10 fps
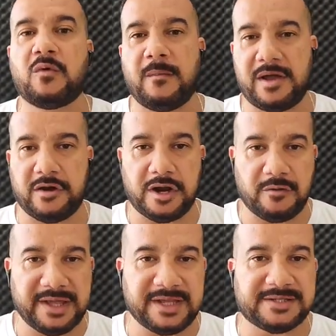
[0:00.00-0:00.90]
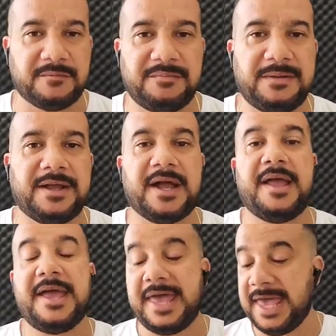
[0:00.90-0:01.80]
com maior argumentação
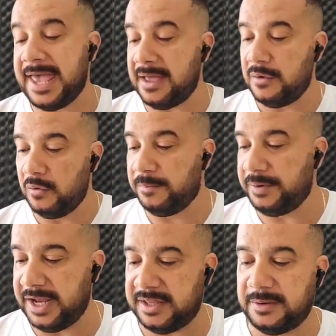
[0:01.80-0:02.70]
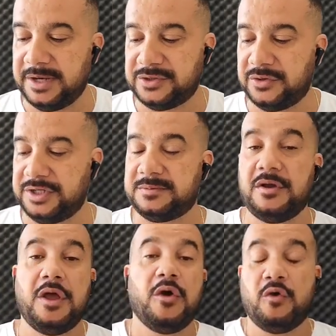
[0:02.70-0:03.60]
bíblica, é o pré-tribulacionismo.